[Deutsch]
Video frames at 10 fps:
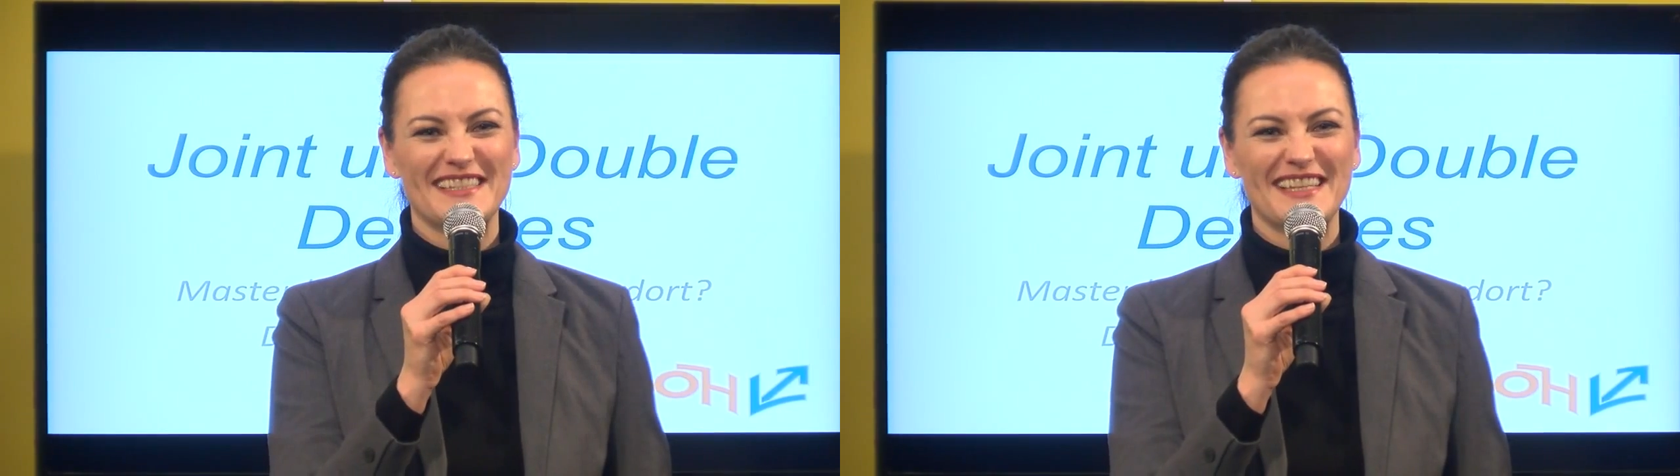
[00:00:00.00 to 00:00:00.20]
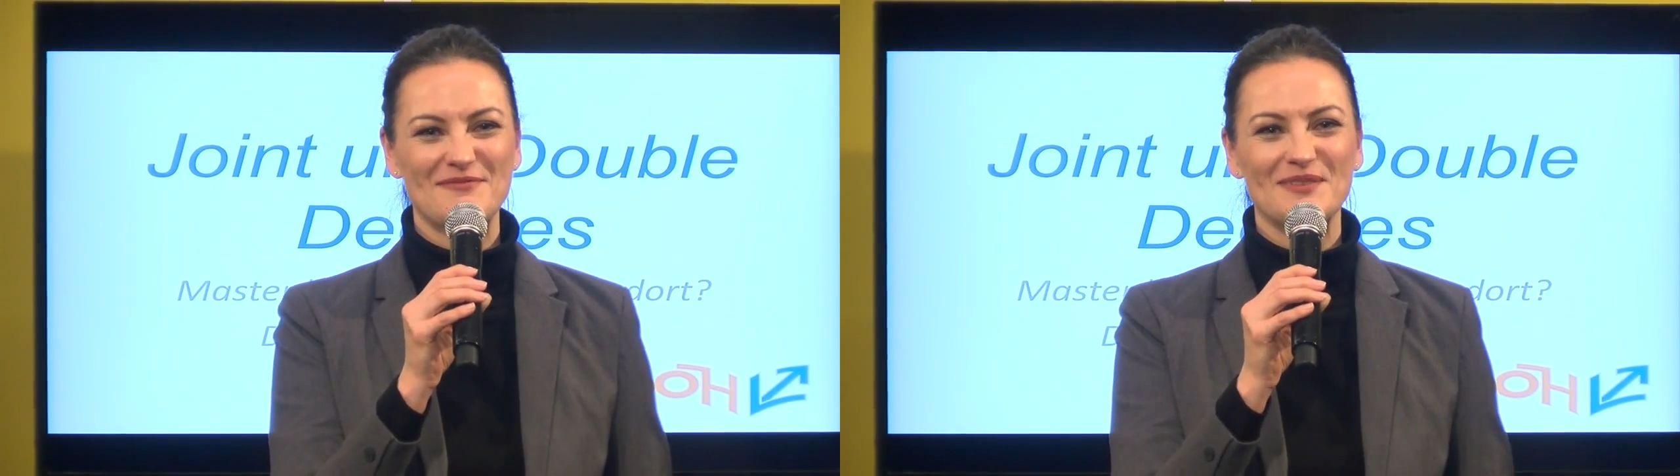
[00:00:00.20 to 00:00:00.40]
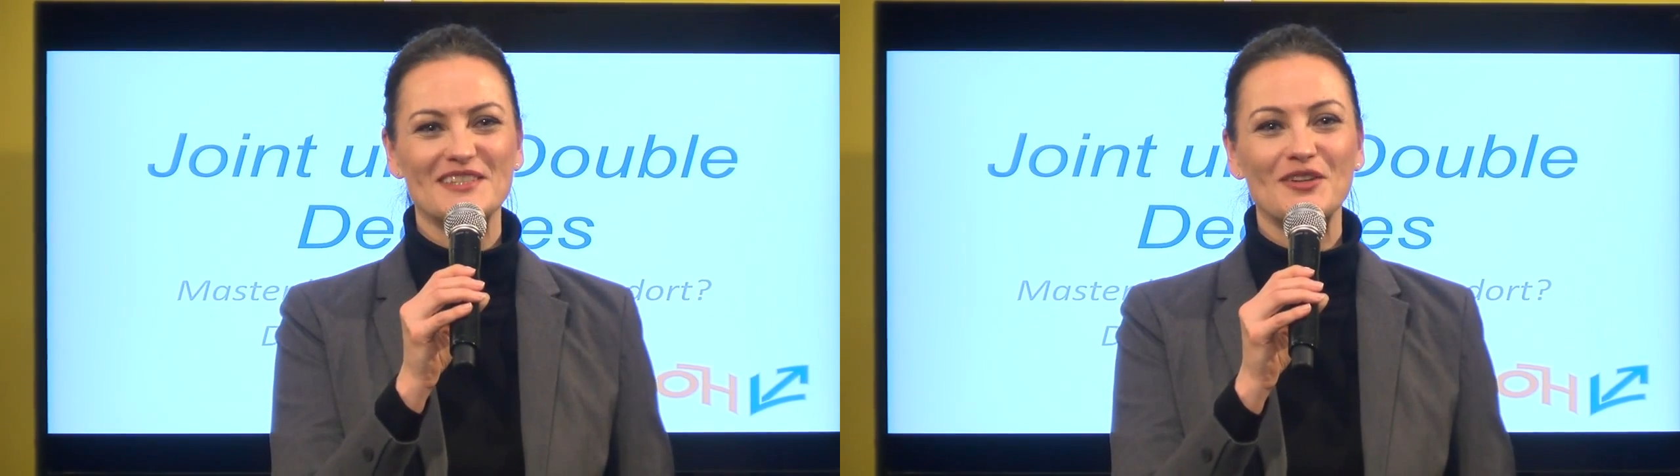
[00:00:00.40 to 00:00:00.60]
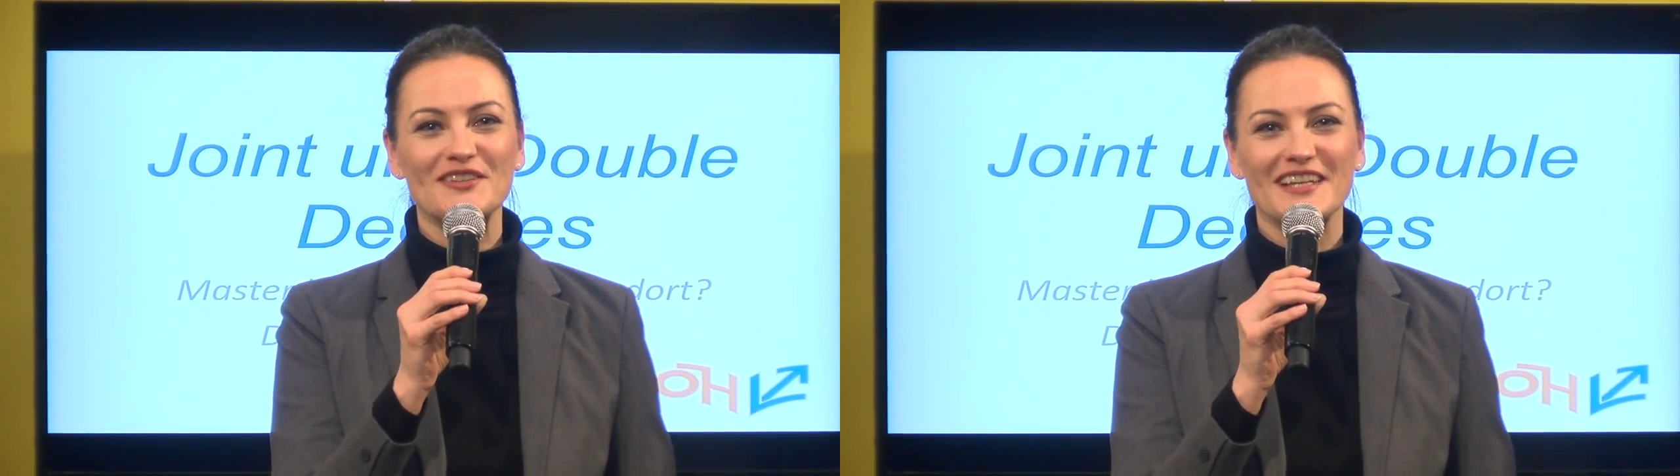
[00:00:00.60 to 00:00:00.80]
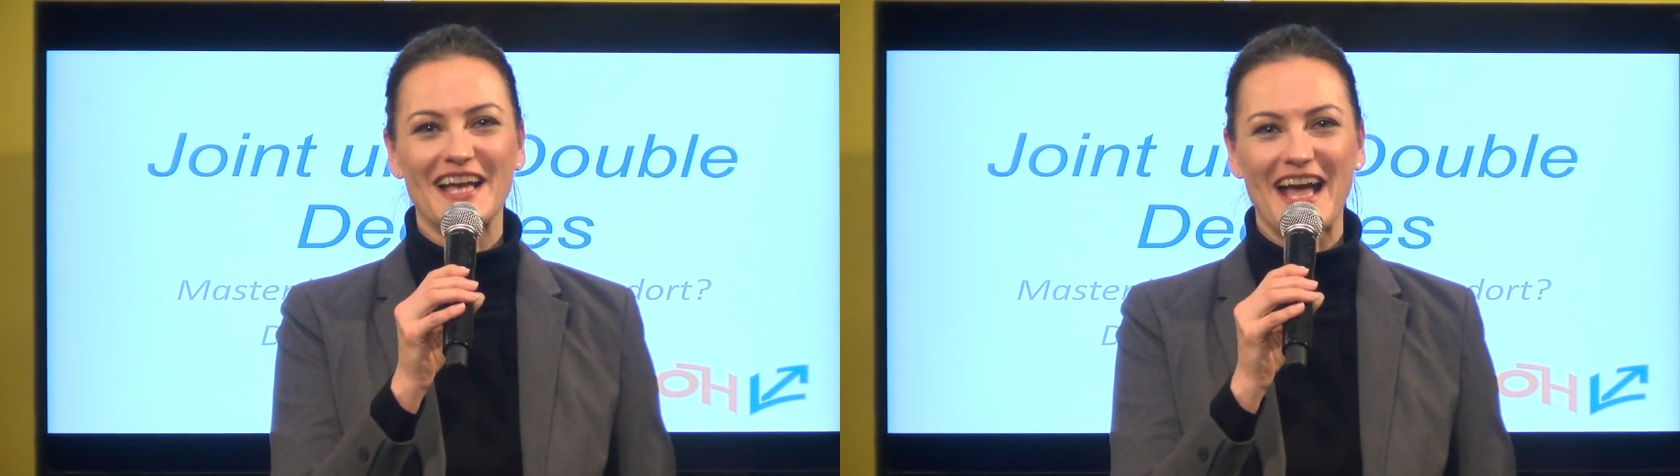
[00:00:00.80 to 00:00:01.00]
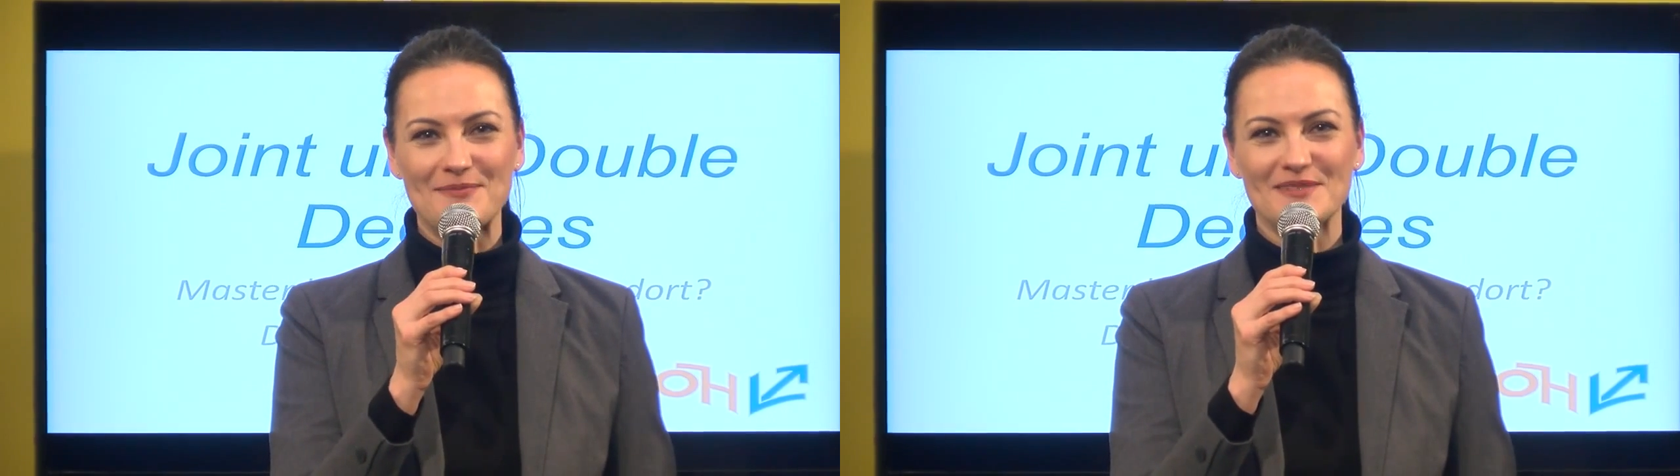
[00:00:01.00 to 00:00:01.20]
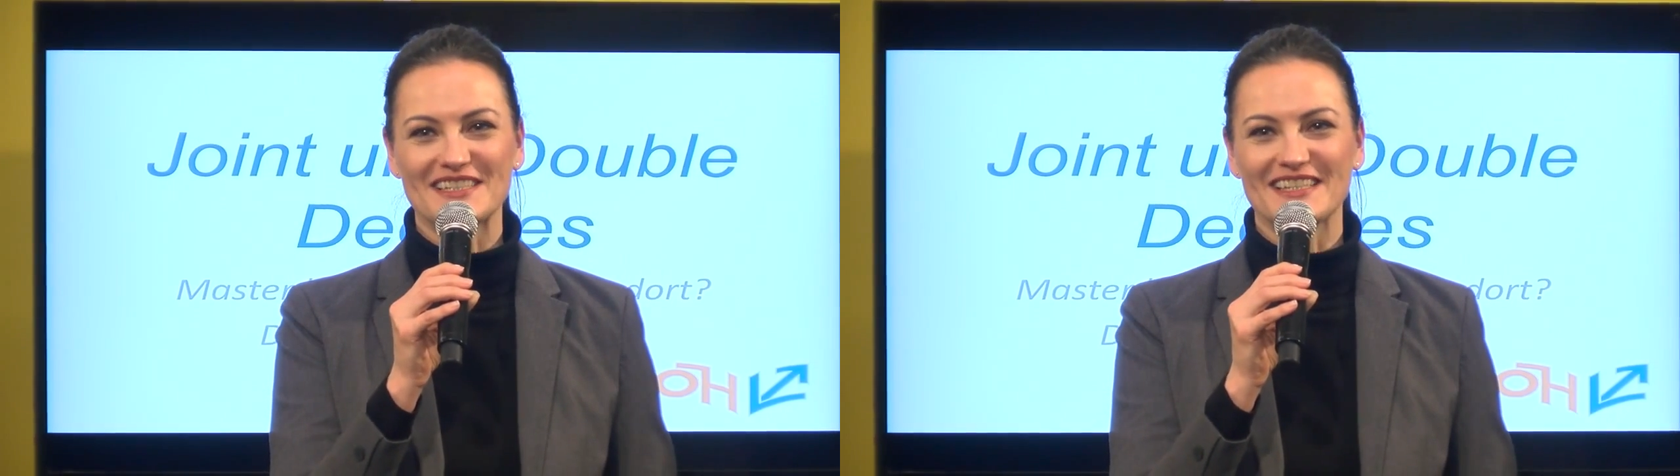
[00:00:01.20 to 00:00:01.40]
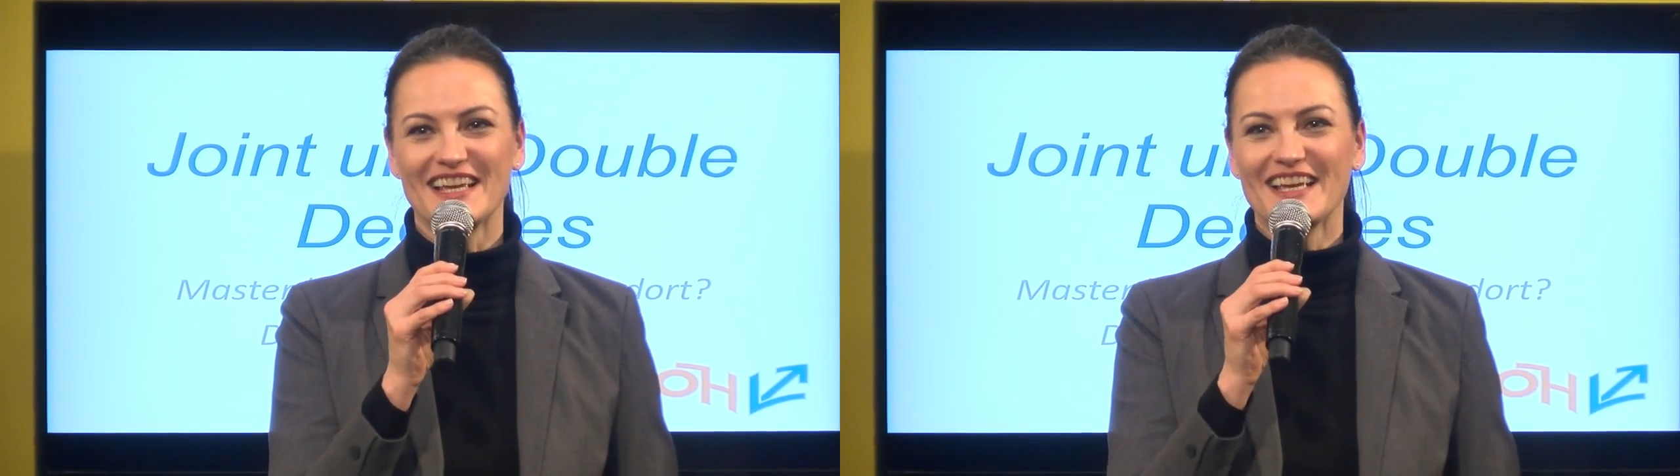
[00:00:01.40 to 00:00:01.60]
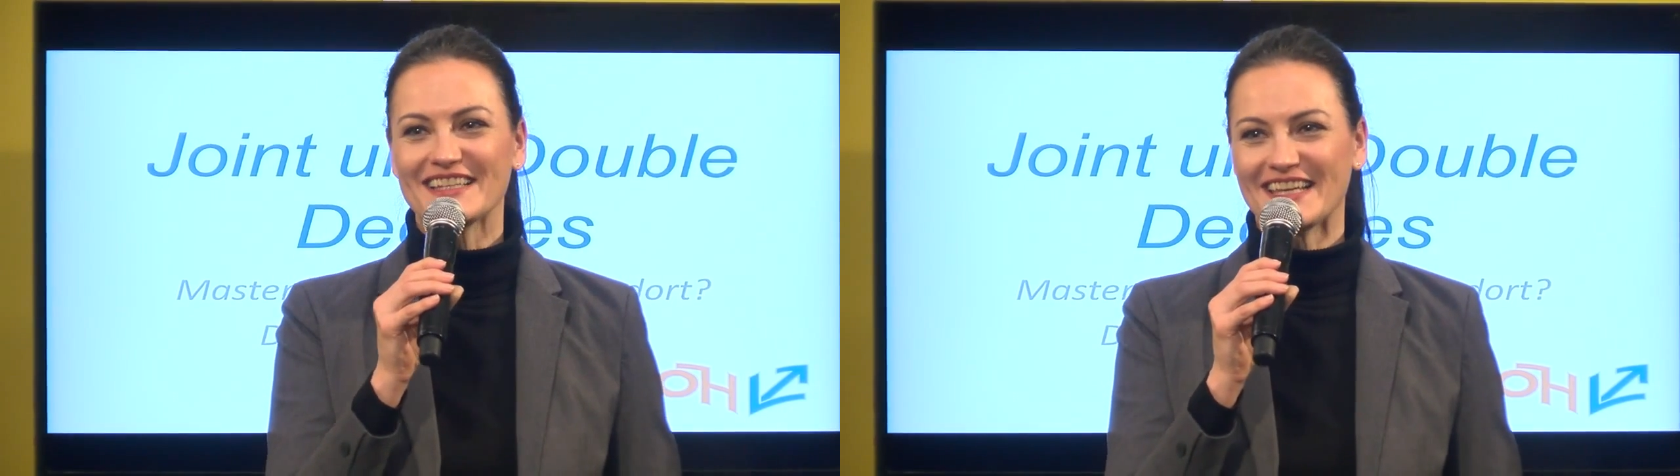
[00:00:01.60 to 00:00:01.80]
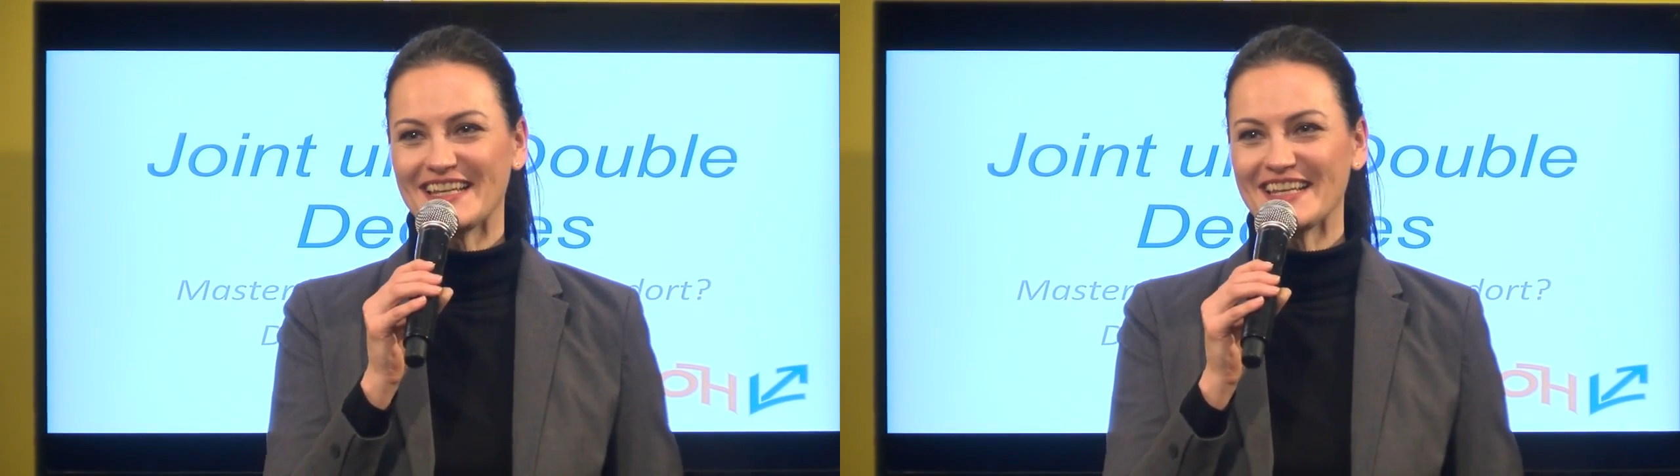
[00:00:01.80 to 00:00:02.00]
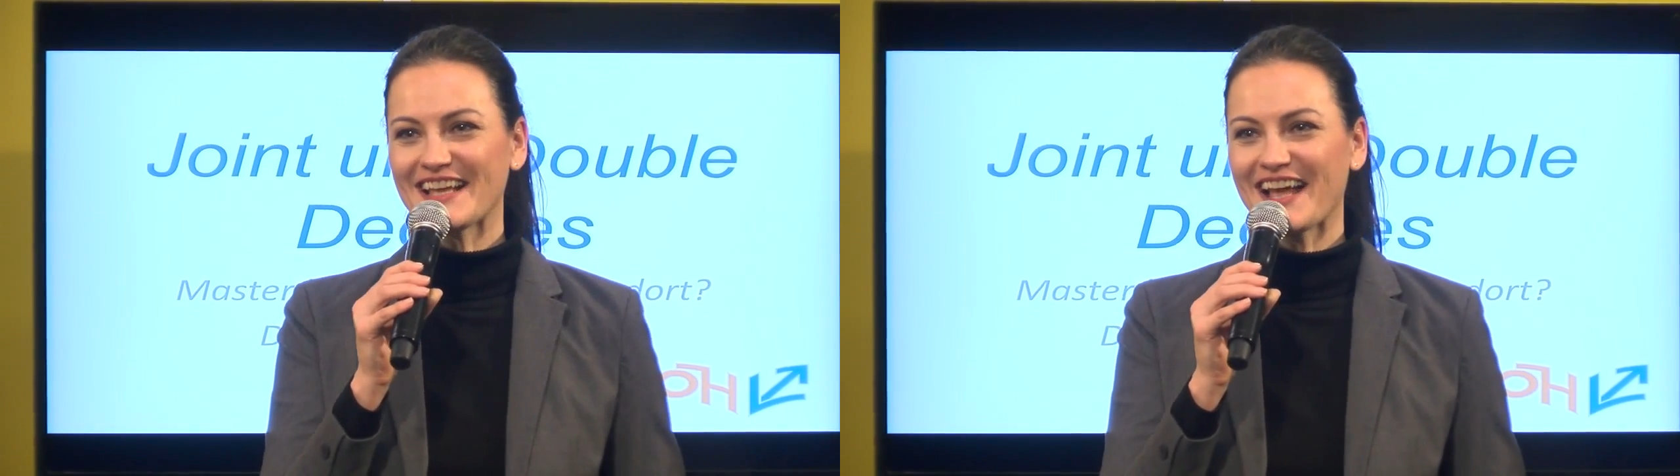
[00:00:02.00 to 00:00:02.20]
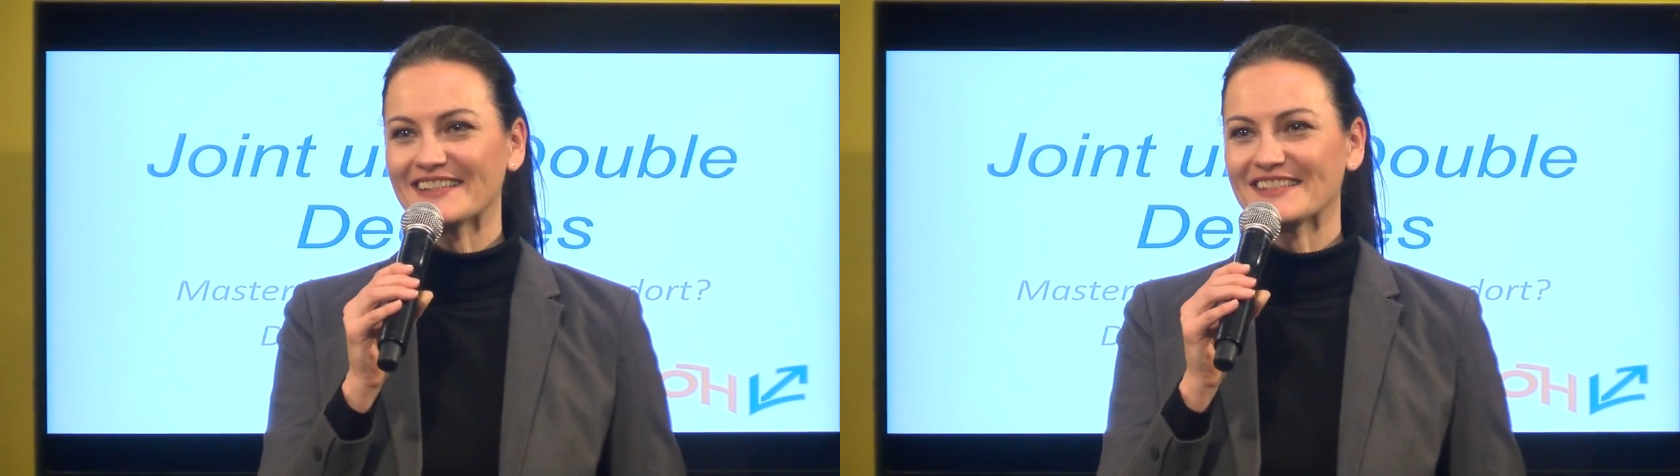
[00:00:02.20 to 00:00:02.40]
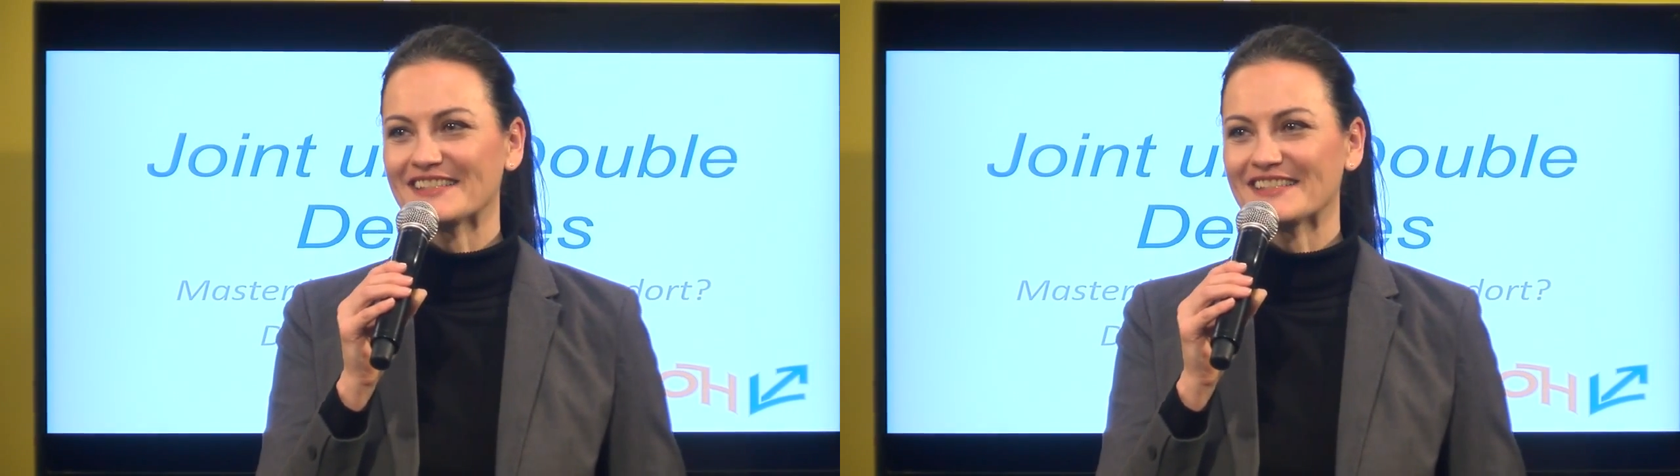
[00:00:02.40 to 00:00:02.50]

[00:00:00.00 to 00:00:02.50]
denn bis Sonntag haben Sie Gelegenheit.